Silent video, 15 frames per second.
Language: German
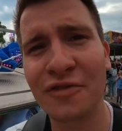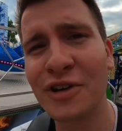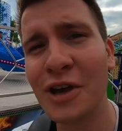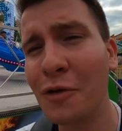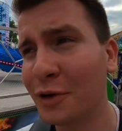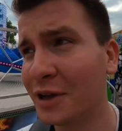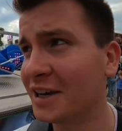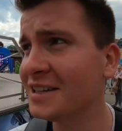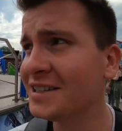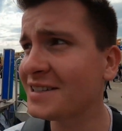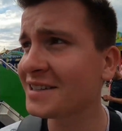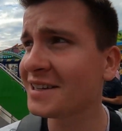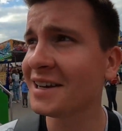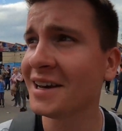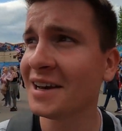and Furious.
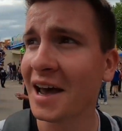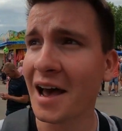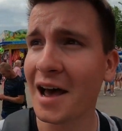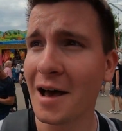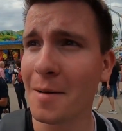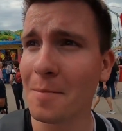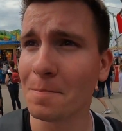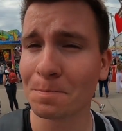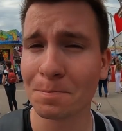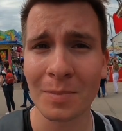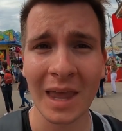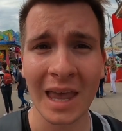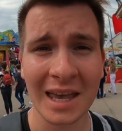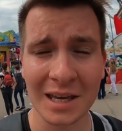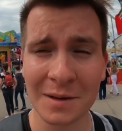Ähm,
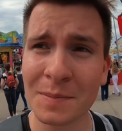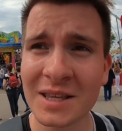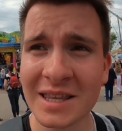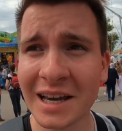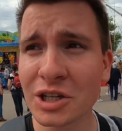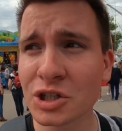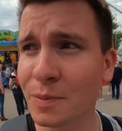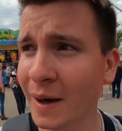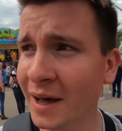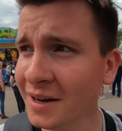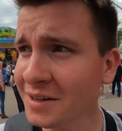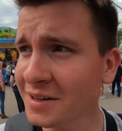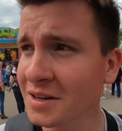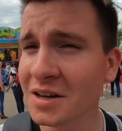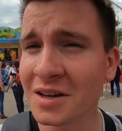ich bin sehr
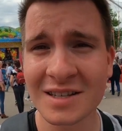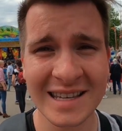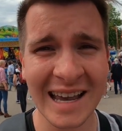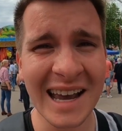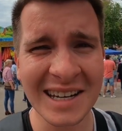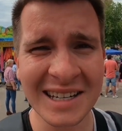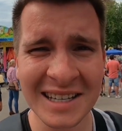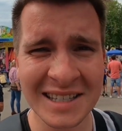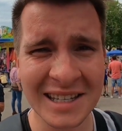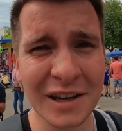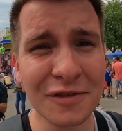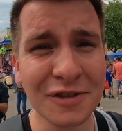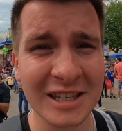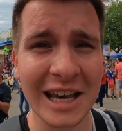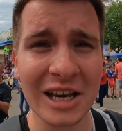gespannt, sehr
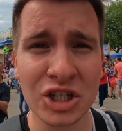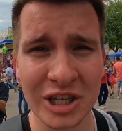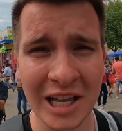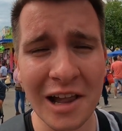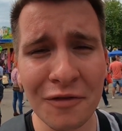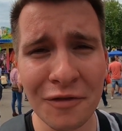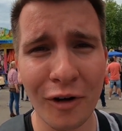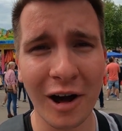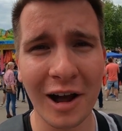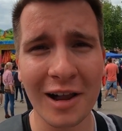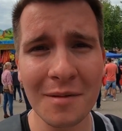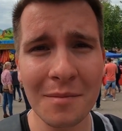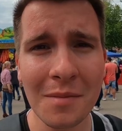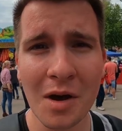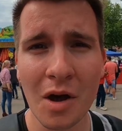intensiv, sehr schnell vor
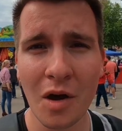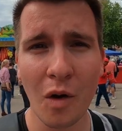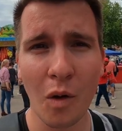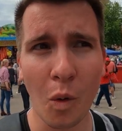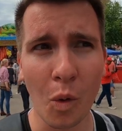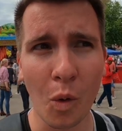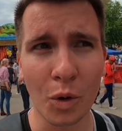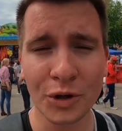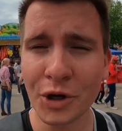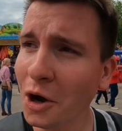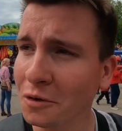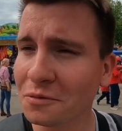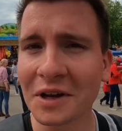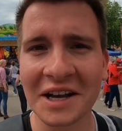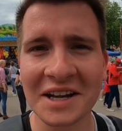allem und
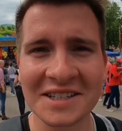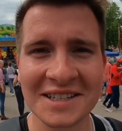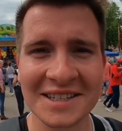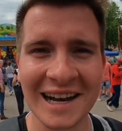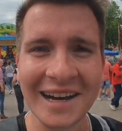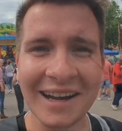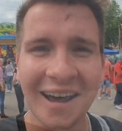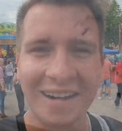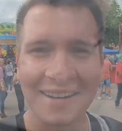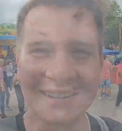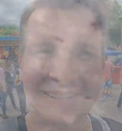ja, dann geht's jetzt rein da.